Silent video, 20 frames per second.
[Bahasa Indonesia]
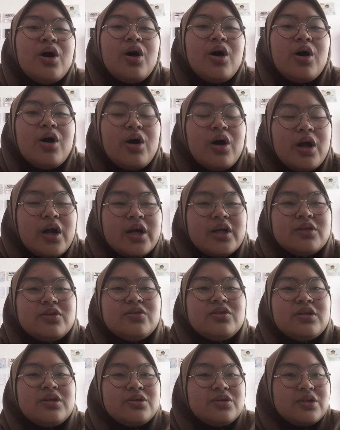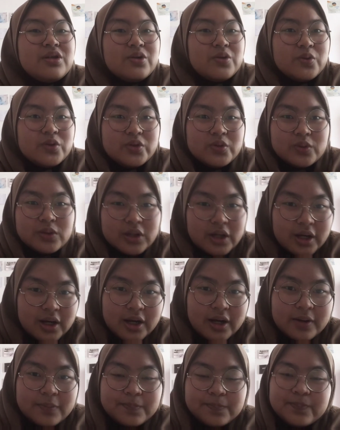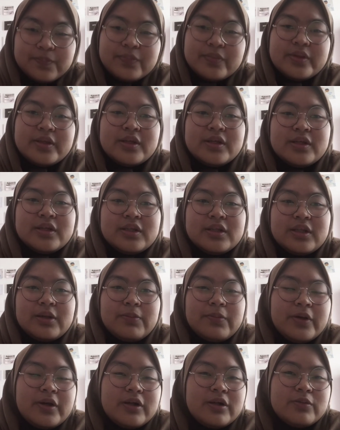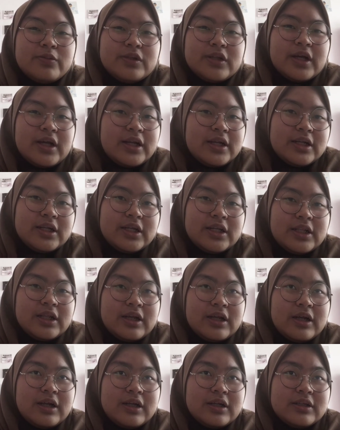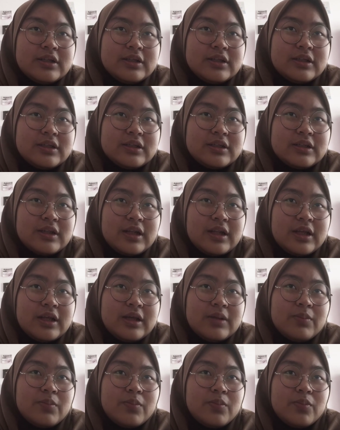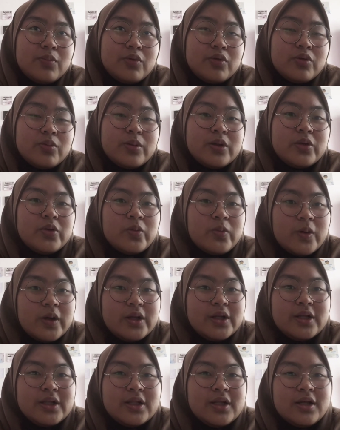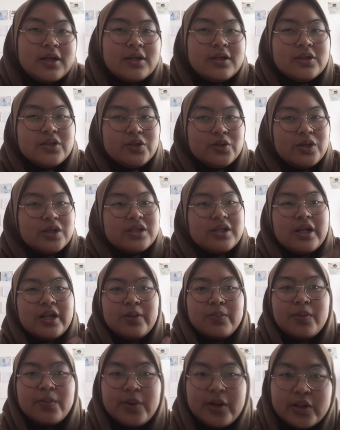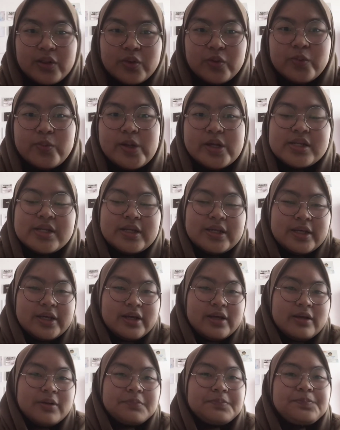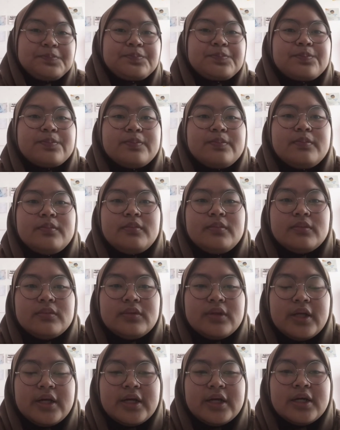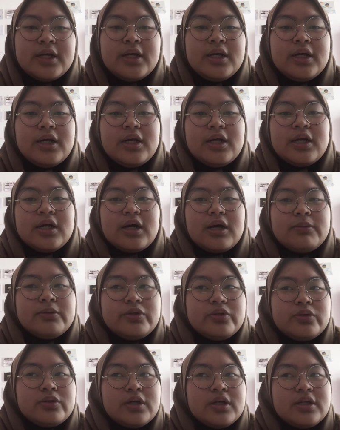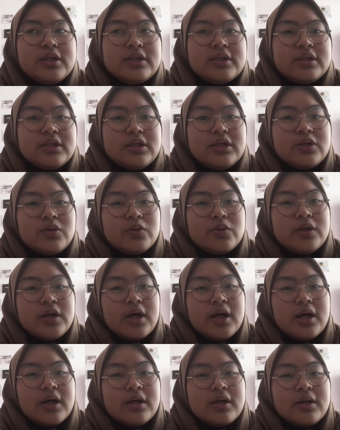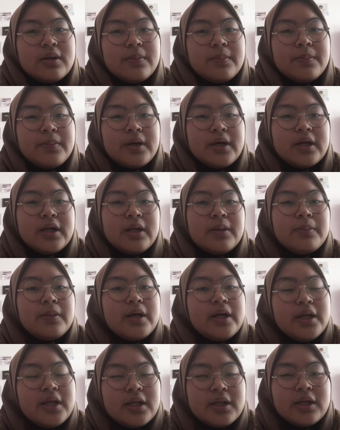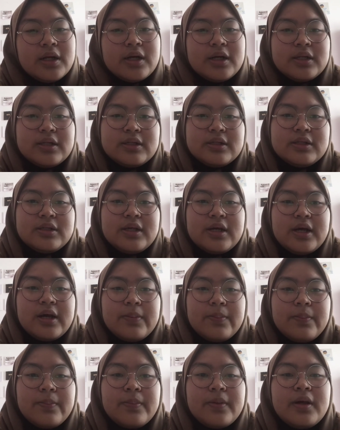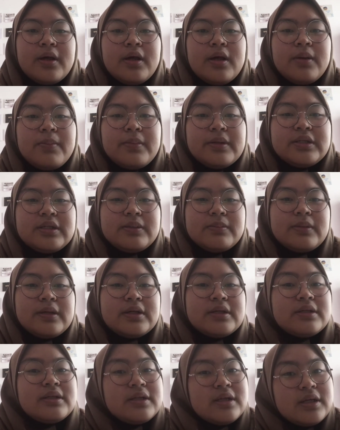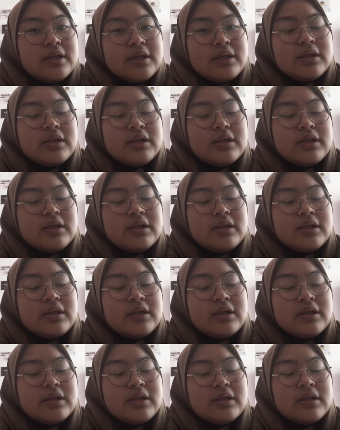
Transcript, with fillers: orangnya tuh seru-seru juga tapi kalau misalkan kita saling butuh bantuan kita juga saling membantu biasanya nah kami juga di sini udah mengenal baik dengan sikap masing-masing